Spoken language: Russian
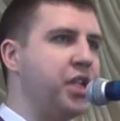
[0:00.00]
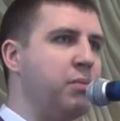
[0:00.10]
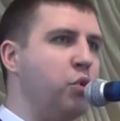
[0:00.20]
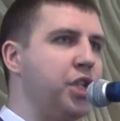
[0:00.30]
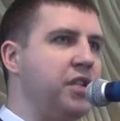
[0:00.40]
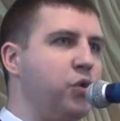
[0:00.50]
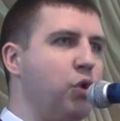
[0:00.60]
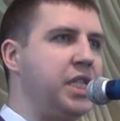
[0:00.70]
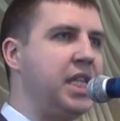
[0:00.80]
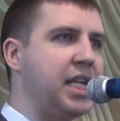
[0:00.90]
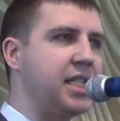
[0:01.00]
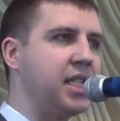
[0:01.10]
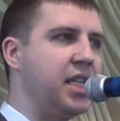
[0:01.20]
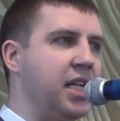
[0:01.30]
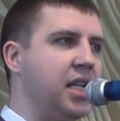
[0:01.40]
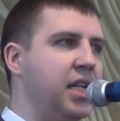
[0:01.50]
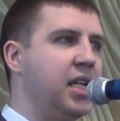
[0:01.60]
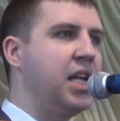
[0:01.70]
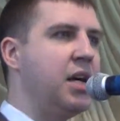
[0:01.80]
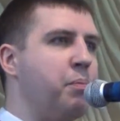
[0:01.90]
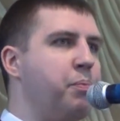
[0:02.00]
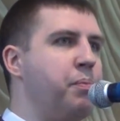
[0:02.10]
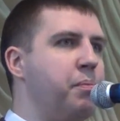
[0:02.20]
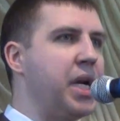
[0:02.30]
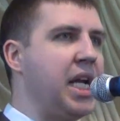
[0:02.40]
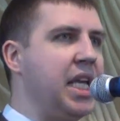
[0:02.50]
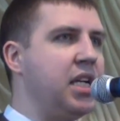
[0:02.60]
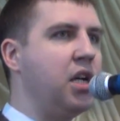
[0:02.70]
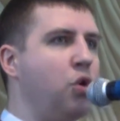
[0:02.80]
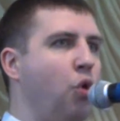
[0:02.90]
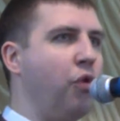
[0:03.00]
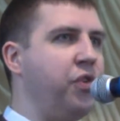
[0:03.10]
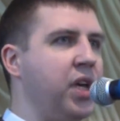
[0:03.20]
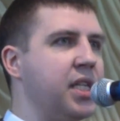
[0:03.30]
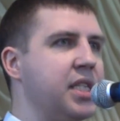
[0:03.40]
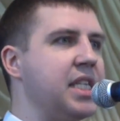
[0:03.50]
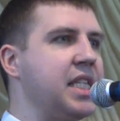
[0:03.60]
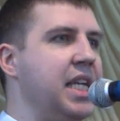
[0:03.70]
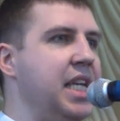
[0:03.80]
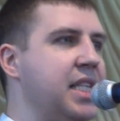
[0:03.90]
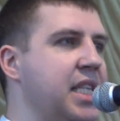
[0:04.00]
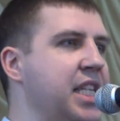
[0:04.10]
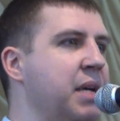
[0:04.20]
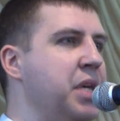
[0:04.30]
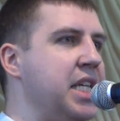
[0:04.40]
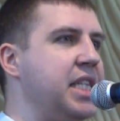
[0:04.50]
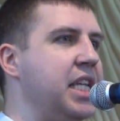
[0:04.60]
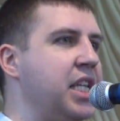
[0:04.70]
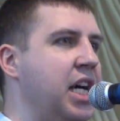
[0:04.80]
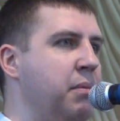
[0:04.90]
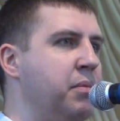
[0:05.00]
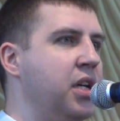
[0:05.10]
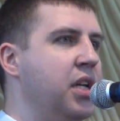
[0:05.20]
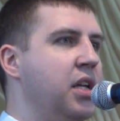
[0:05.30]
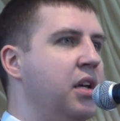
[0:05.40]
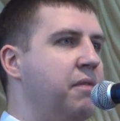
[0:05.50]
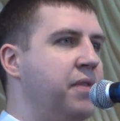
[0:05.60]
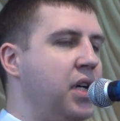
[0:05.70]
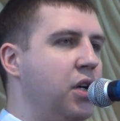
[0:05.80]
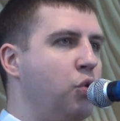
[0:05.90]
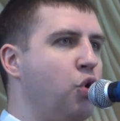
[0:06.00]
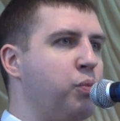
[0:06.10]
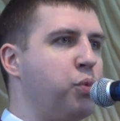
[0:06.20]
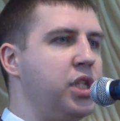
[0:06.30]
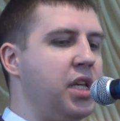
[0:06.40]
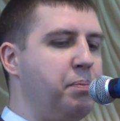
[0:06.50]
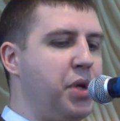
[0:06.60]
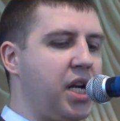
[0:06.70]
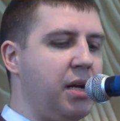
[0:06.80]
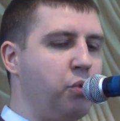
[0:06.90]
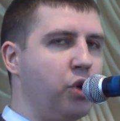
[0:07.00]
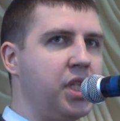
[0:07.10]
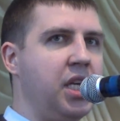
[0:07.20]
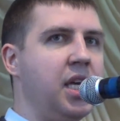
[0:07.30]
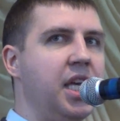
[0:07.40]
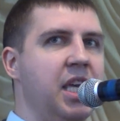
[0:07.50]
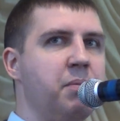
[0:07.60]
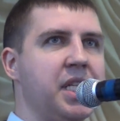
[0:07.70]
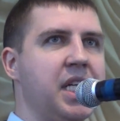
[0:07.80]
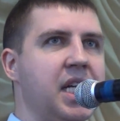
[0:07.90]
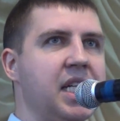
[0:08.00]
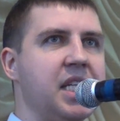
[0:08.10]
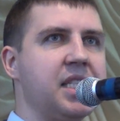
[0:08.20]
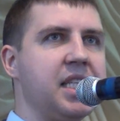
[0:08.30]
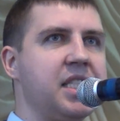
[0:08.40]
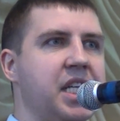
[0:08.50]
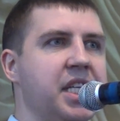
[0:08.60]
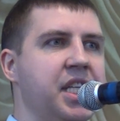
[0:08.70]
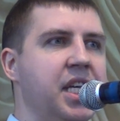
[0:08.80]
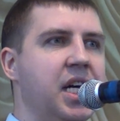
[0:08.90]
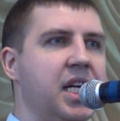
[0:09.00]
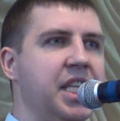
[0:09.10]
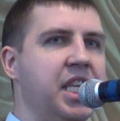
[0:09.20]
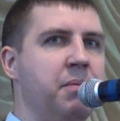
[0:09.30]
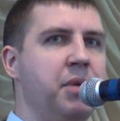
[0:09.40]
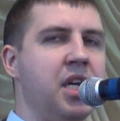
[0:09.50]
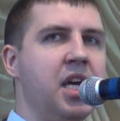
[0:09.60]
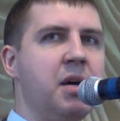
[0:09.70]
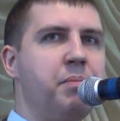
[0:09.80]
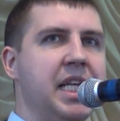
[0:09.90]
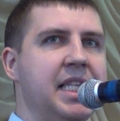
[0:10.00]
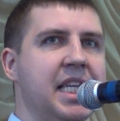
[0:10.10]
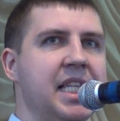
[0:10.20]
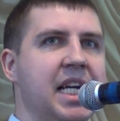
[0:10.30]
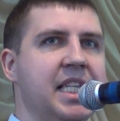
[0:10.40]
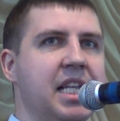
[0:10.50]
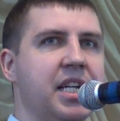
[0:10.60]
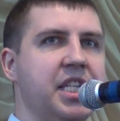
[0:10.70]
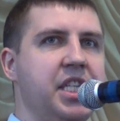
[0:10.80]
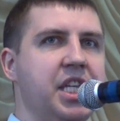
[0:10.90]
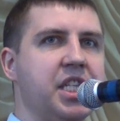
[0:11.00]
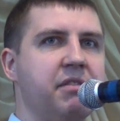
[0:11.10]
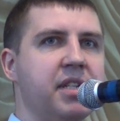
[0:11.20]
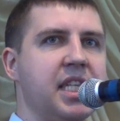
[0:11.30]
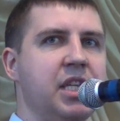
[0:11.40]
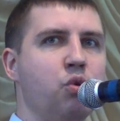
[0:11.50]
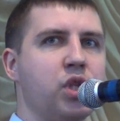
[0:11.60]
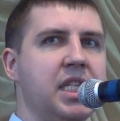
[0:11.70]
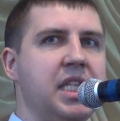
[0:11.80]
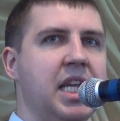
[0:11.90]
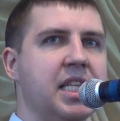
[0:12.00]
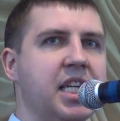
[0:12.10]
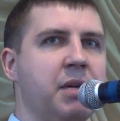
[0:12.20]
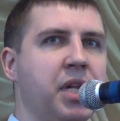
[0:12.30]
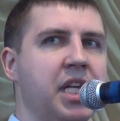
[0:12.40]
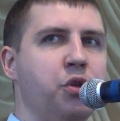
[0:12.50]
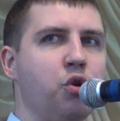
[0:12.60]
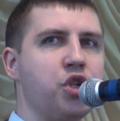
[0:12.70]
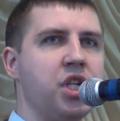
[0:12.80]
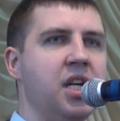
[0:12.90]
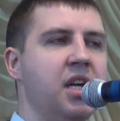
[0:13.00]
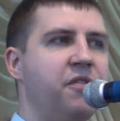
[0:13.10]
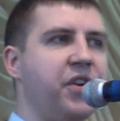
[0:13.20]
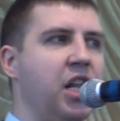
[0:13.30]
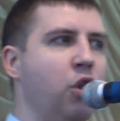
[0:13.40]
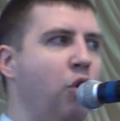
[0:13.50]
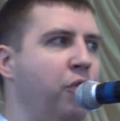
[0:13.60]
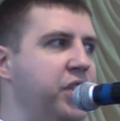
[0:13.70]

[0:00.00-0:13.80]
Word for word: работать в той секции. Брейк кофе состоится на месте там, в корпусе переработки, и модератор со стороны Академии, председатель Российского союза сельской молодежи Фролов